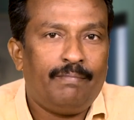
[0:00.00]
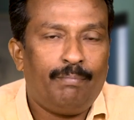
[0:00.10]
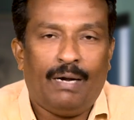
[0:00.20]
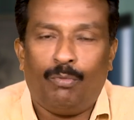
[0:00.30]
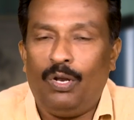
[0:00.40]

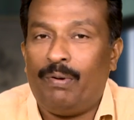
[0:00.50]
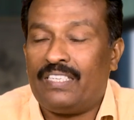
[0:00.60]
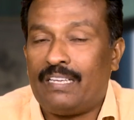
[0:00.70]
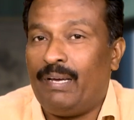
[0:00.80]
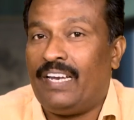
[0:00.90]
మీ అమూల్యమైన
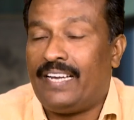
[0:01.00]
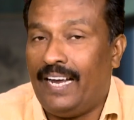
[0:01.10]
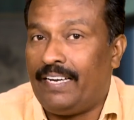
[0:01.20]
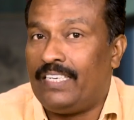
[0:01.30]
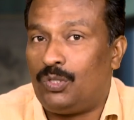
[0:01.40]
సమయాన్ని
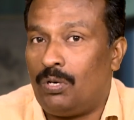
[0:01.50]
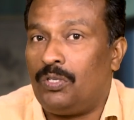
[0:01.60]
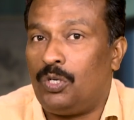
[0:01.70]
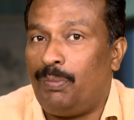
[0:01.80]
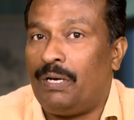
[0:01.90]

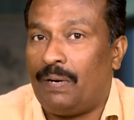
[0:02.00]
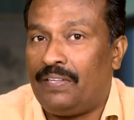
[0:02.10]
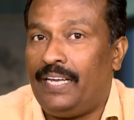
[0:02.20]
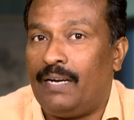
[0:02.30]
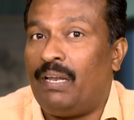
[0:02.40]
కేటాయిస్తున్నందుకు మీకు
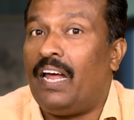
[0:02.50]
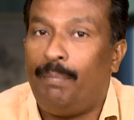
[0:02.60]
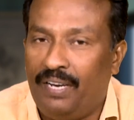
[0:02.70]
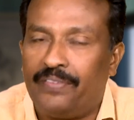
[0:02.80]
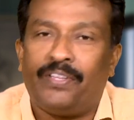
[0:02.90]
ప్రత్యేకమైన
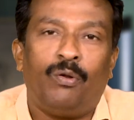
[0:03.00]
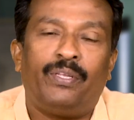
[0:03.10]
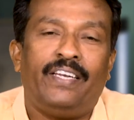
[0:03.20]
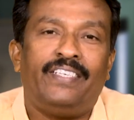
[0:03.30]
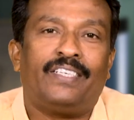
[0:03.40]
అభినందనలు
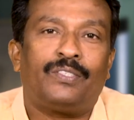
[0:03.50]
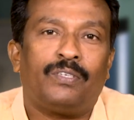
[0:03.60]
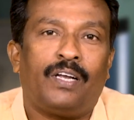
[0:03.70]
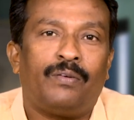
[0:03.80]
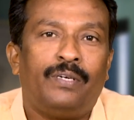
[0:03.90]

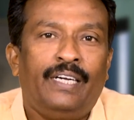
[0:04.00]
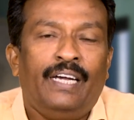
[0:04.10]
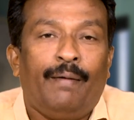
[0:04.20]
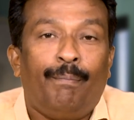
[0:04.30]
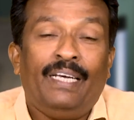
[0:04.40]
తెలియజేస్తున్నాను
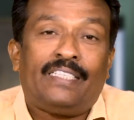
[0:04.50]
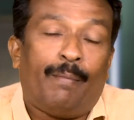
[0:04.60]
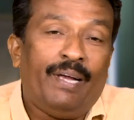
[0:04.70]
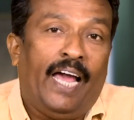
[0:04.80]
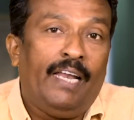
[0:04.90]
మీ
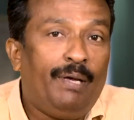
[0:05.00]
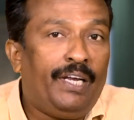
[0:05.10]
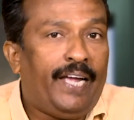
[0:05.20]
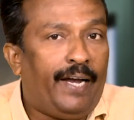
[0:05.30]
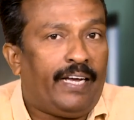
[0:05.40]
సమయాన్ని మీరు
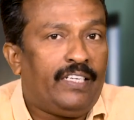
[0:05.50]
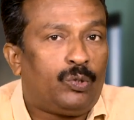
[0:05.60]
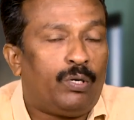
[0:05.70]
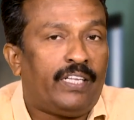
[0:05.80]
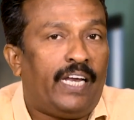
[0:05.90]

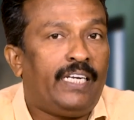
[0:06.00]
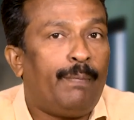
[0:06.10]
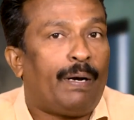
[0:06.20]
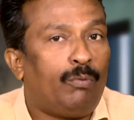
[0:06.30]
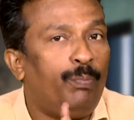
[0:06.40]
కేటాయిస్తున్న దానికి
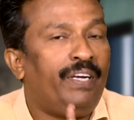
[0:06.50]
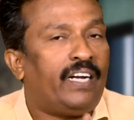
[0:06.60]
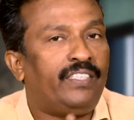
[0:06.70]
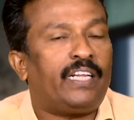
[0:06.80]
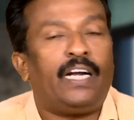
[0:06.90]
ప్రభు మీకు
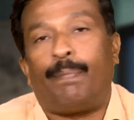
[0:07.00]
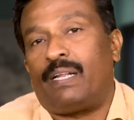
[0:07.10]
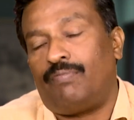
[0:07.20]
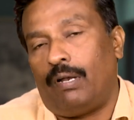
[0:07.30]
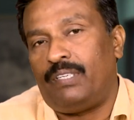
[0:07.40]
ఖచ్చితంగా
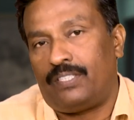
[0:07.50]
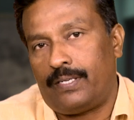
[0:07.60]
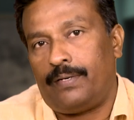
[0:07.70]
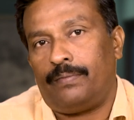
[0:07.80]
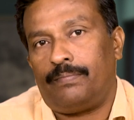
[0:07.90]
ప్రతిఫలం
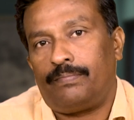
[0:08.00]
ఇస్తాడు